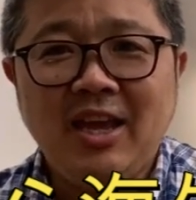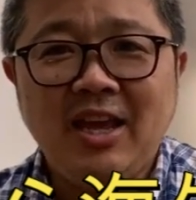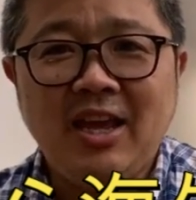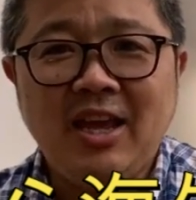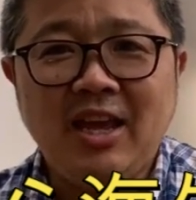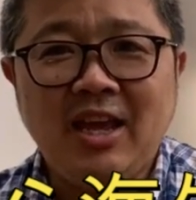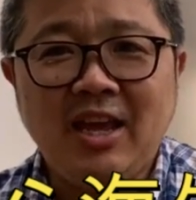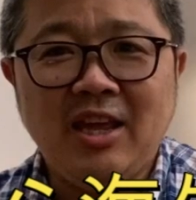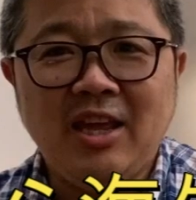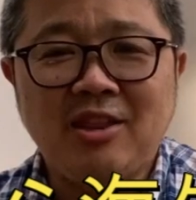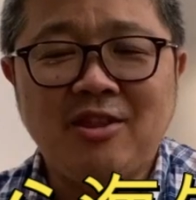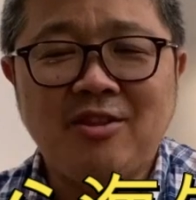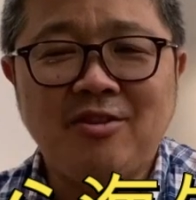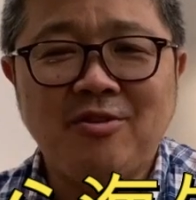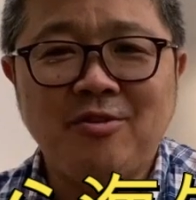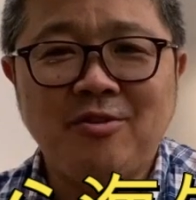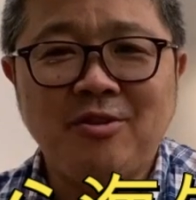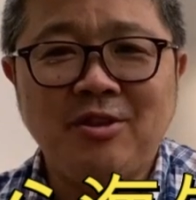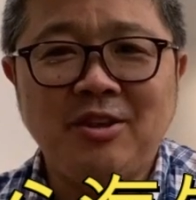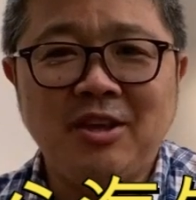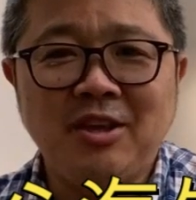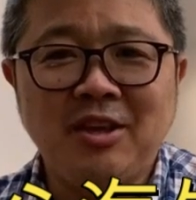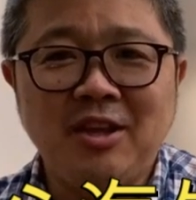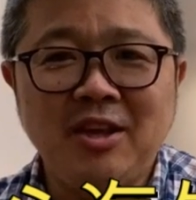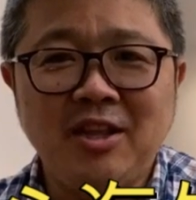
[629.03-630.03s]
えー、する
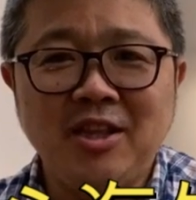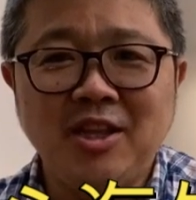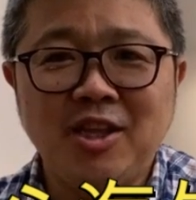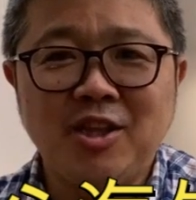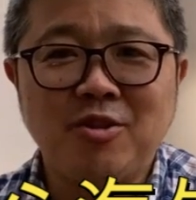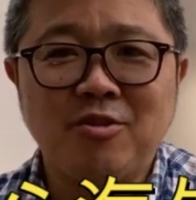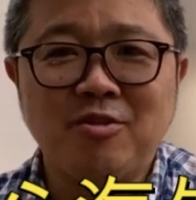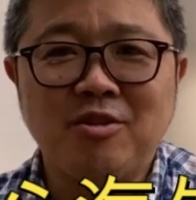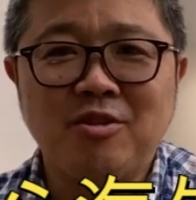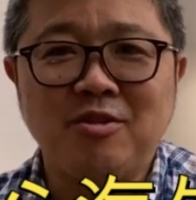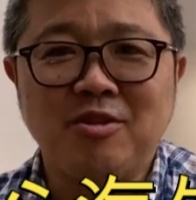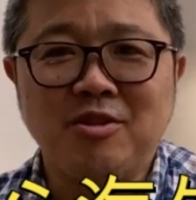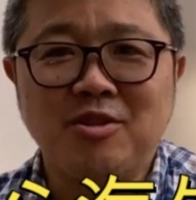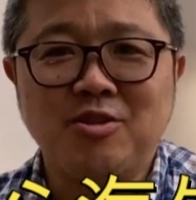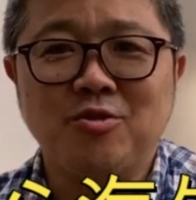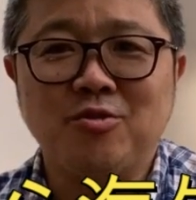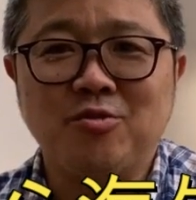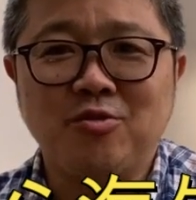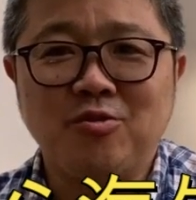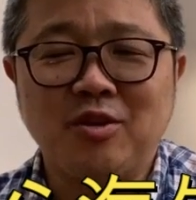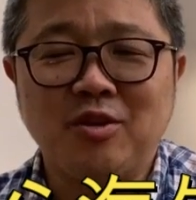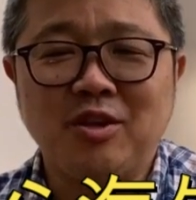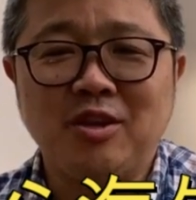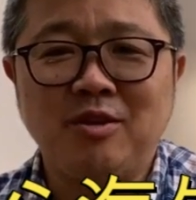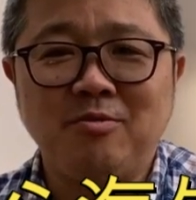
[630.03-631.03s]
人間にとっては
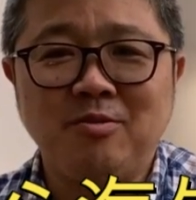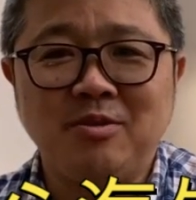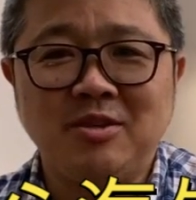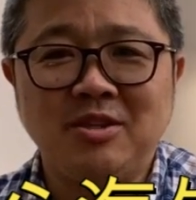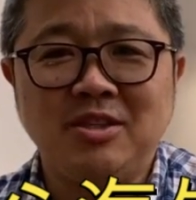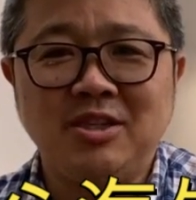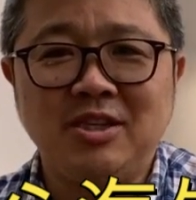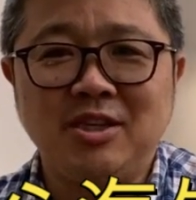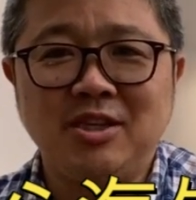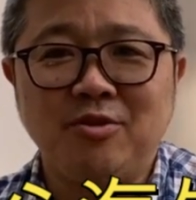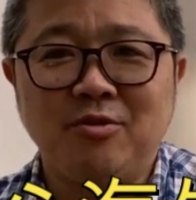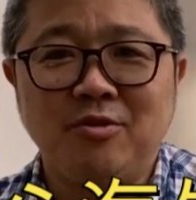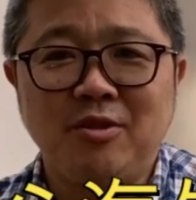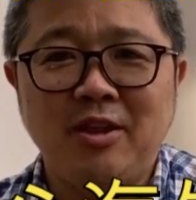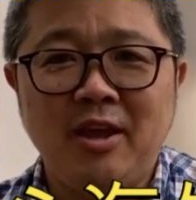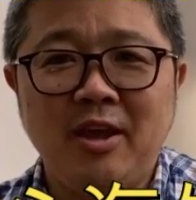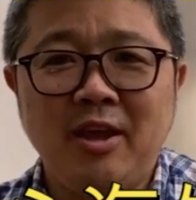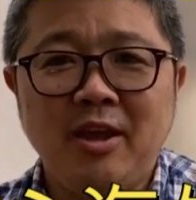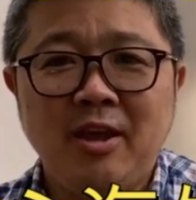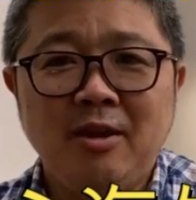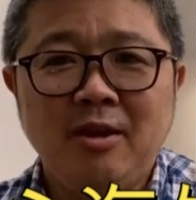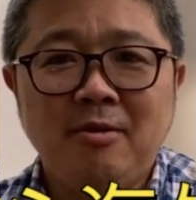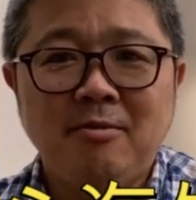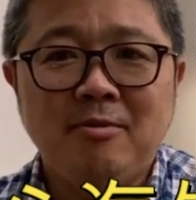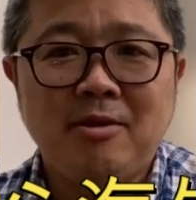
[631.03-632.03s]
ちょっと厳しいの
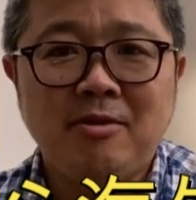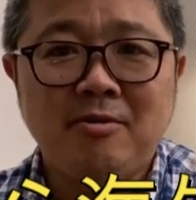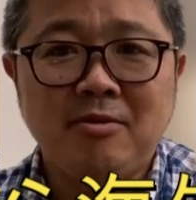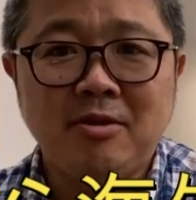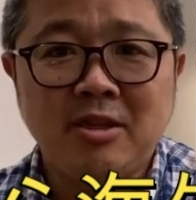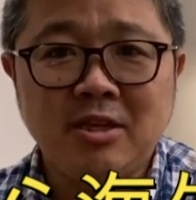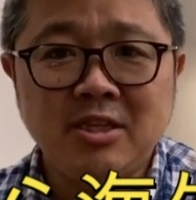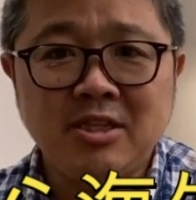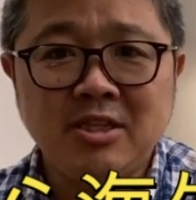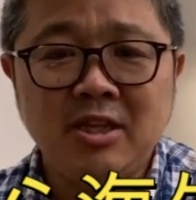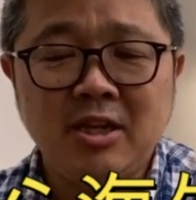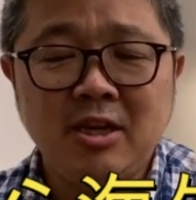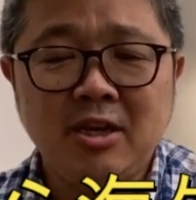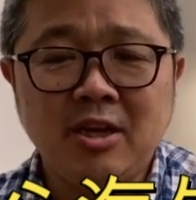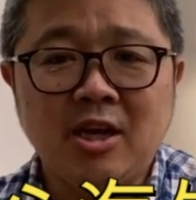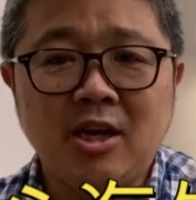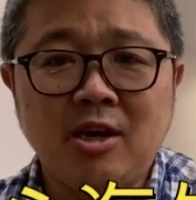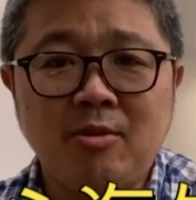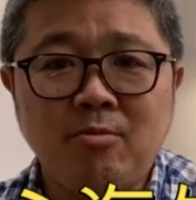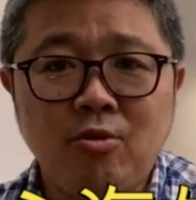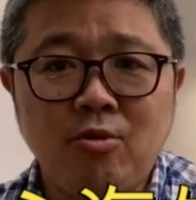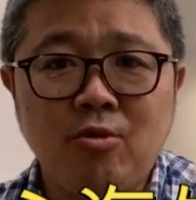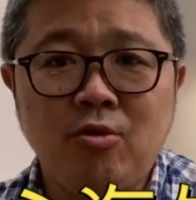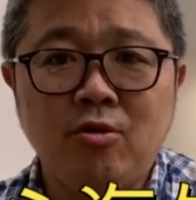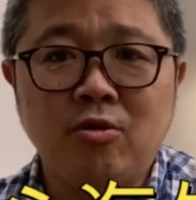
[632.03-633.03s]
で、まあ私なん
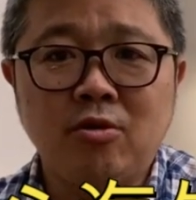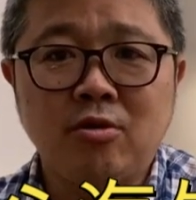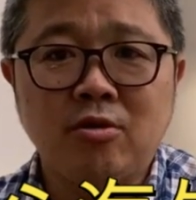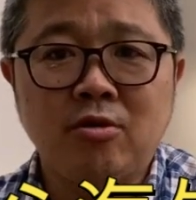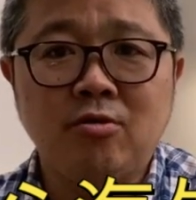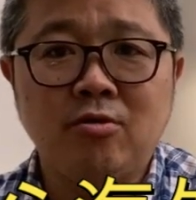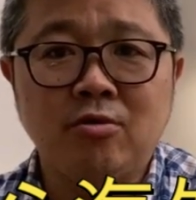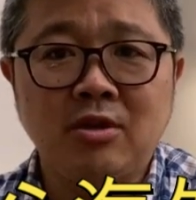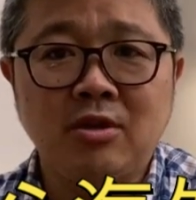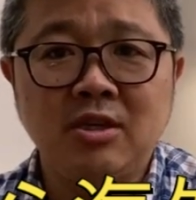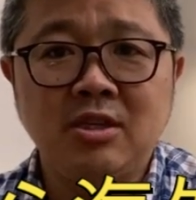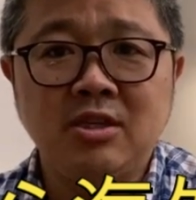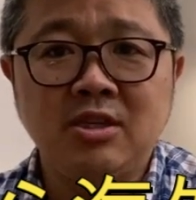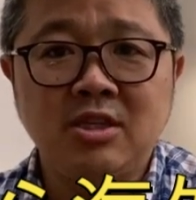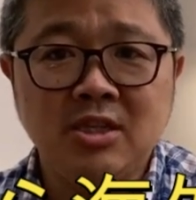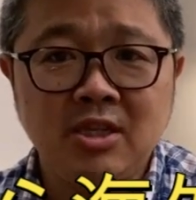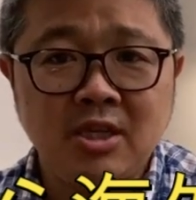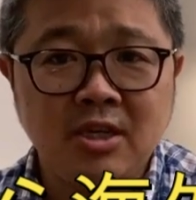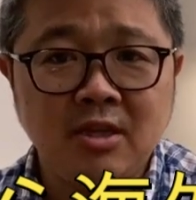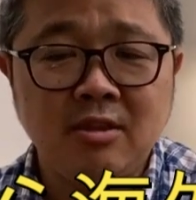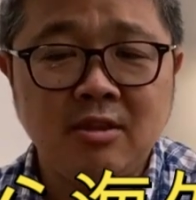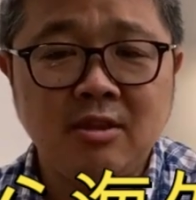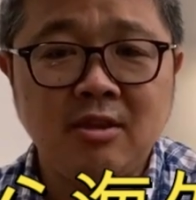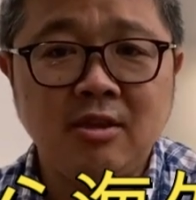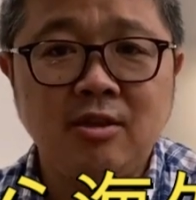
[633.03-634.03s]
かも送金
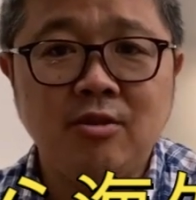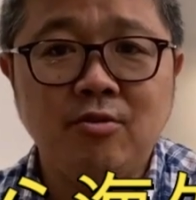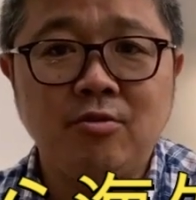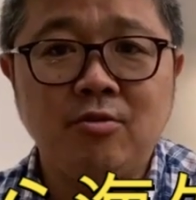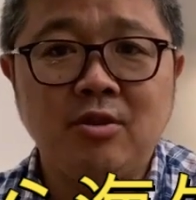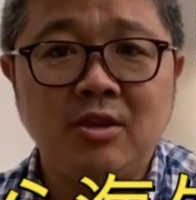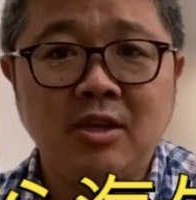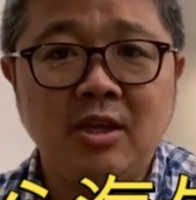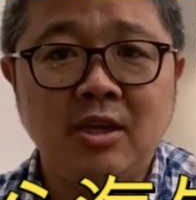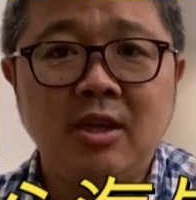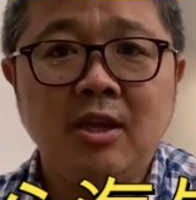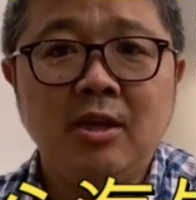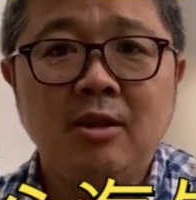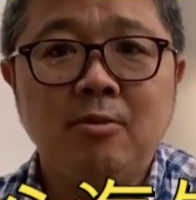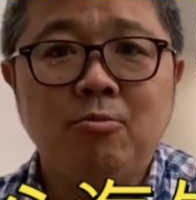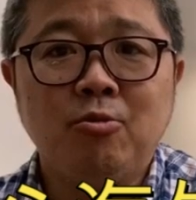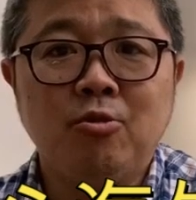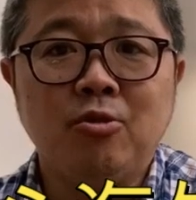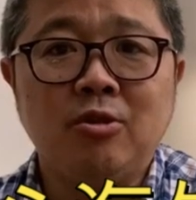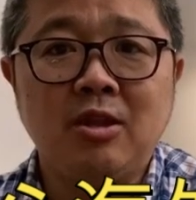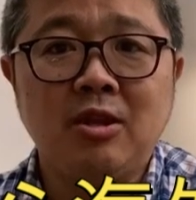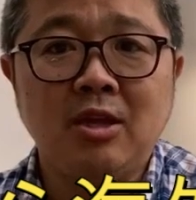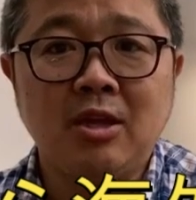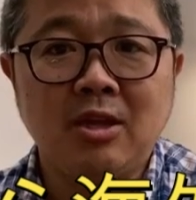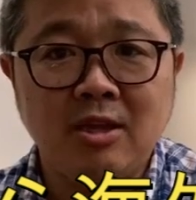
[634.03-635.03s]
しやすいように、
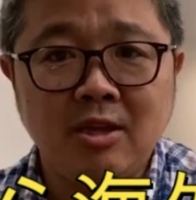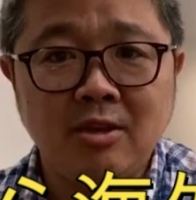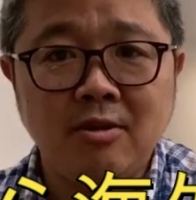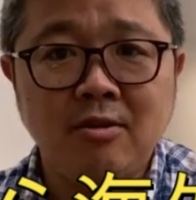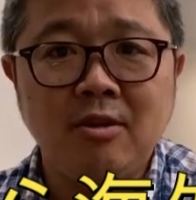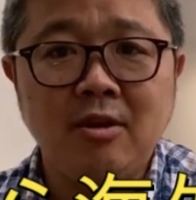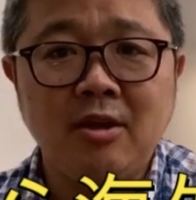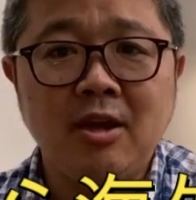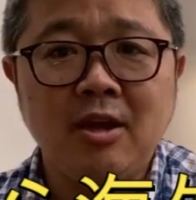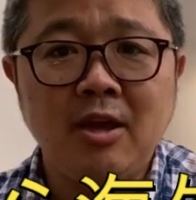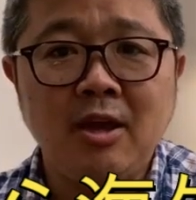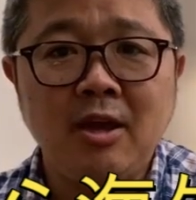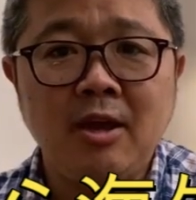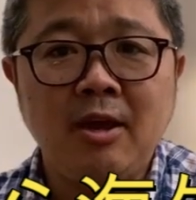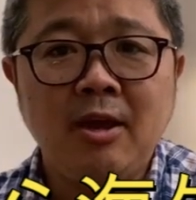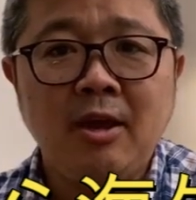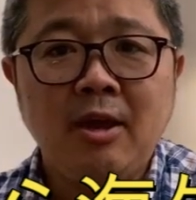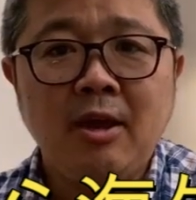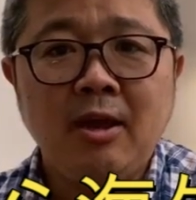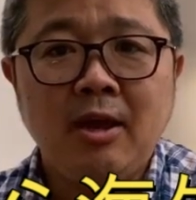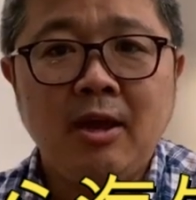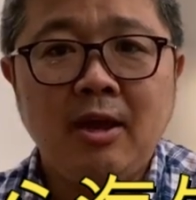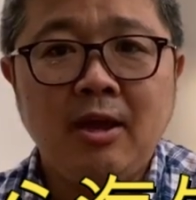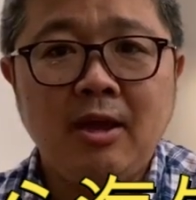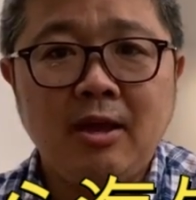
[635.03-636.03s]
もうできるだけ、
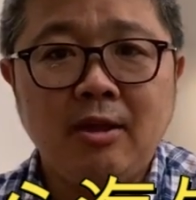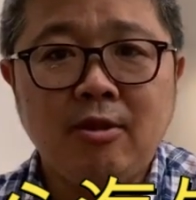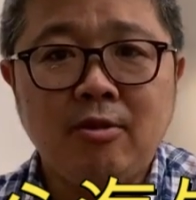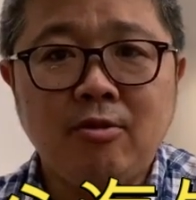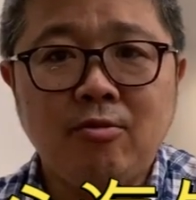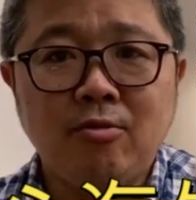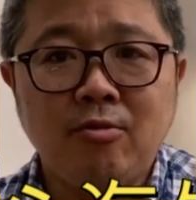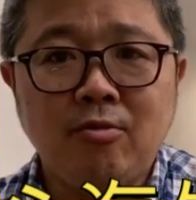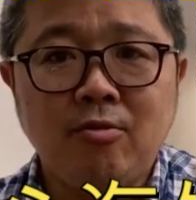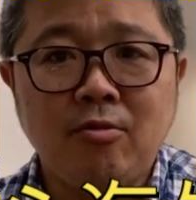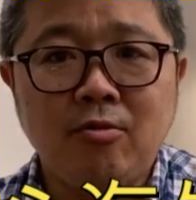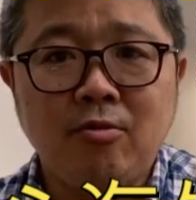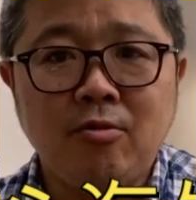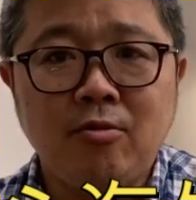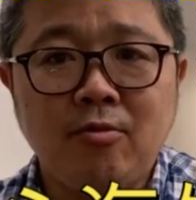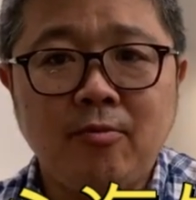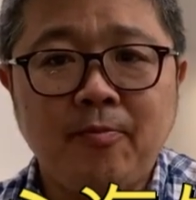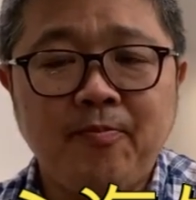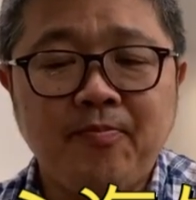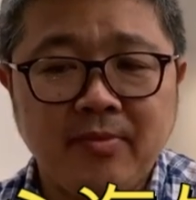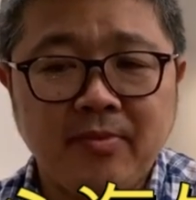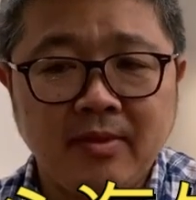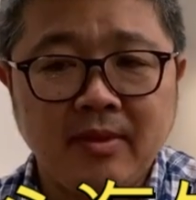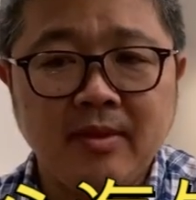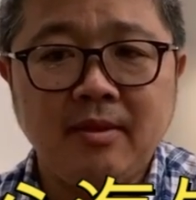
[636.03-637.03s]
えっ、
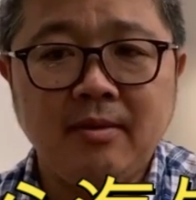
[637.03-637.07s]
と、